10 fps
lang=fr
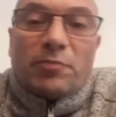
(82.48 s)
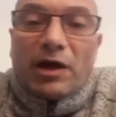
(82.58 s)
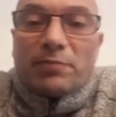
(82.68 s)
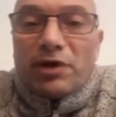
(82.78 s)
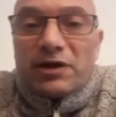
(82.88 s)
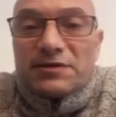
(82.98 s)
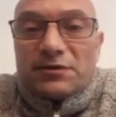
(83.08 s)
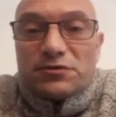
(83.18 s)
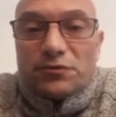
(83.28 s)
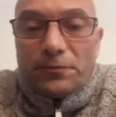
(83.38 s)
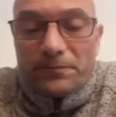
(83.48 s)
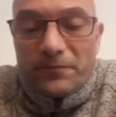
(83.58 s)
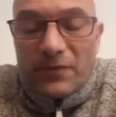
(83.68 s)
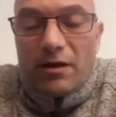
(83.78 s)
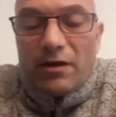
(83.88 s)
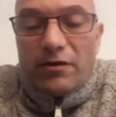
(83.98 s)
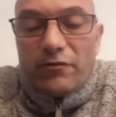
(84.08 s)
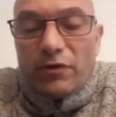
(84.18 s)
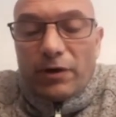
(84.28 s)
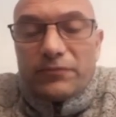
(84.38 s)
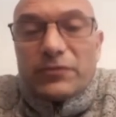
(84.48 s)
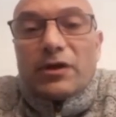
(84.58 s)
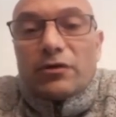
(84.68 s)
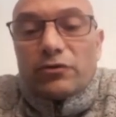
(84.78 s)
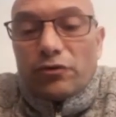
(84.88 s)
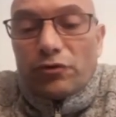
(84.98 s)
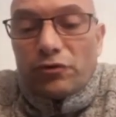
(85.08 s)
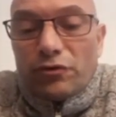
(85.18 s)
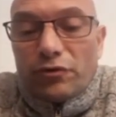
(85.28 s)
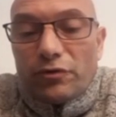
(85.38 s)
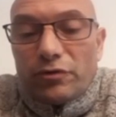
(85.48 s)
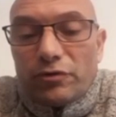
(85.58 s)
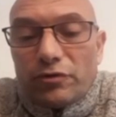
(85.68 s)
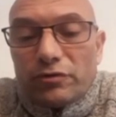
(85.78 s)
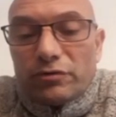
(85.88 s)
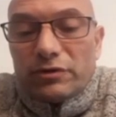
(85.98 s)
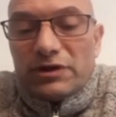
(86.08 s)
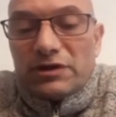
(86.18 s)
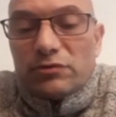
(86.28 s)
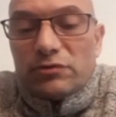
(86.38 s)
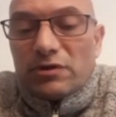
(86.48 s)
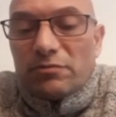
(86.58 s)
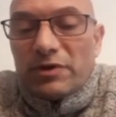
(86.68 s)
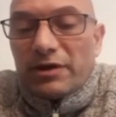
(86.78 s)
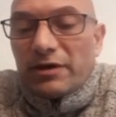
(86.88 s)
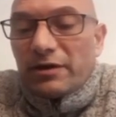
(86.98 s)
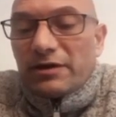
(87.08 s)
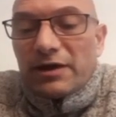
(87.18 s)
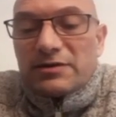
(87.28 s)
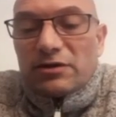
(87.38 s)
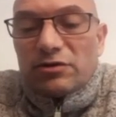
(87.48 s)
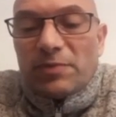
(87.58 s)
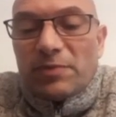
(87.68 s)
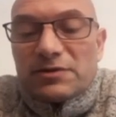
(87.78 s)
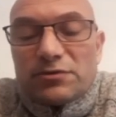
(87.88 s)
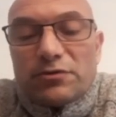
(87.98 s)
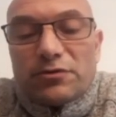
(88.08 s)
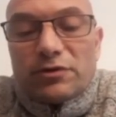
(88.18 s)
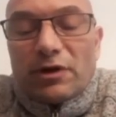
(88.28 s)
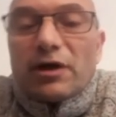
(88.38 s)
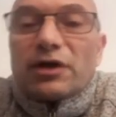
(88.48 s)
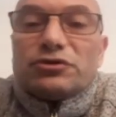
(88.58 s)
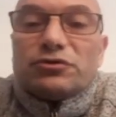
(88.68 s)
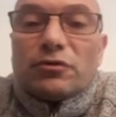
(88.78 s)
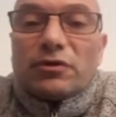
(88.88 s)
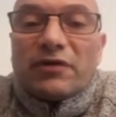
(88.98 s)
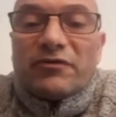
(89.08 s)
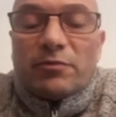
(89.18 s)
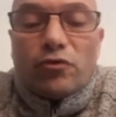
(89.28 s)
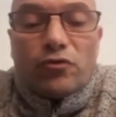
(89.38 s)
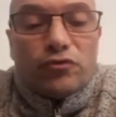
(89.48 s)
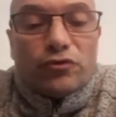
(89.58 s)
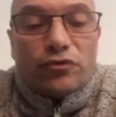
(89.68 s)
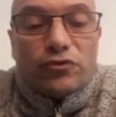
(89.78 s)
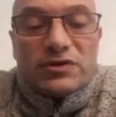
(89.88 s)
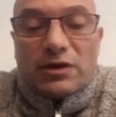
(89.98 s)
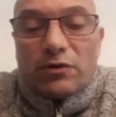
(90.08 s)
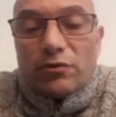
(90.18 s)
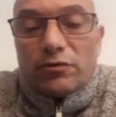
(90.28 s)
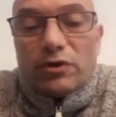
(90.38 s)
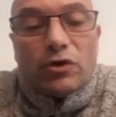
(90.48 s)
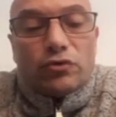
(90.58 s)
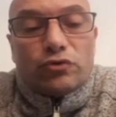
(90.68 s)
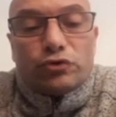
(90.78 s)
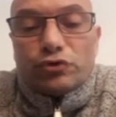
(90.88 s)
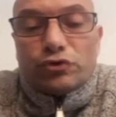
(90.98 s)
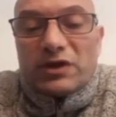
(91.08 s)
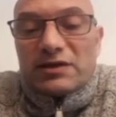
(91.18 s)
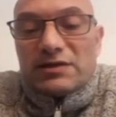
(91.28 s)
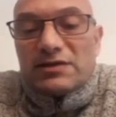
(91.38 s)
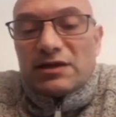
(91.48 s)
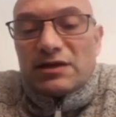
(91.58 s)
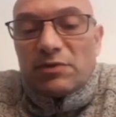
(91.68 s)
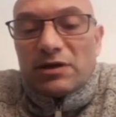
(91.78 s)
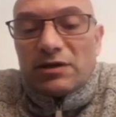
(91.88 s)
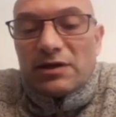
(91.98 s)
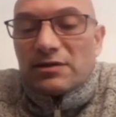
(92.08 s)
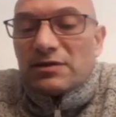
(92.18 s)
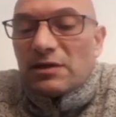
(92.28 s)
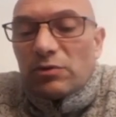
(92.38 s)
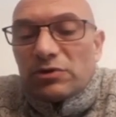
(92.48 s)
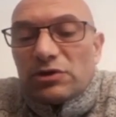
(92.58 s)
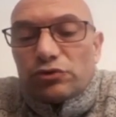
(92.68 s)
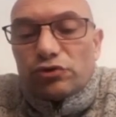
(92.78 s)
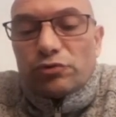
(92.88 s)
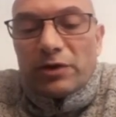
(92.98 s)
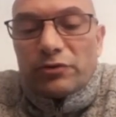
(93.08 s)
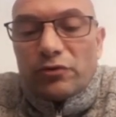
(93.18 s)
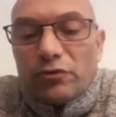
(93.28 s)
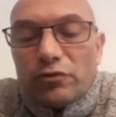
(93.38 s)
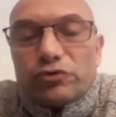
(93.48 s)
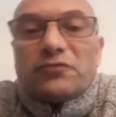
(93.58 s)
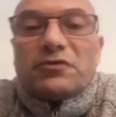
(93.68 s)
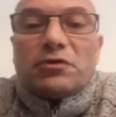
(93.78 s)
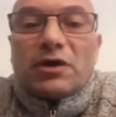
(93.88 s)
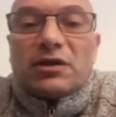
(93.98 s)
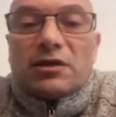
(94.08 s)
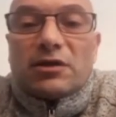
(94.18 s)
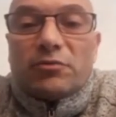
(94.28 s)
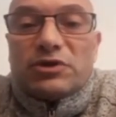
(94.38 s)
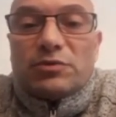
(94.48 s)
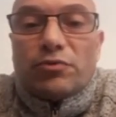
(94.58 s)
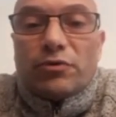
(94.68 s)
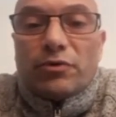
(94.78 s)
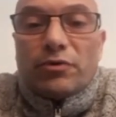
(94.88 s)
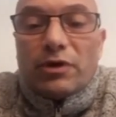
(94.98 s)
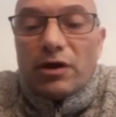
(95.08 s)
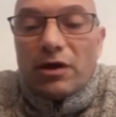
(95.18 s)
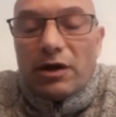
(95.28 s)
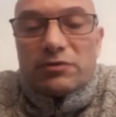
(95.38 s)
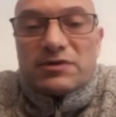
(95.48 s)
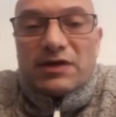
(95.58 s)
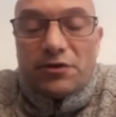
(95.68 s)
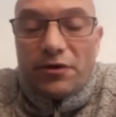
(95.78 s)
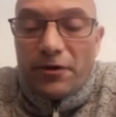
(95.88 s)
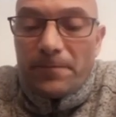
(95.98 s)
par, extension. Voilà. Donc euh, l'idée nous semblait intéressante parce que dans la région, on avait beaucoup de salons de jeux qui existaient, mais essentiellement dédiés aux jeux de plateau, où le jeu de figurines était un petit peu euh, l'outsider,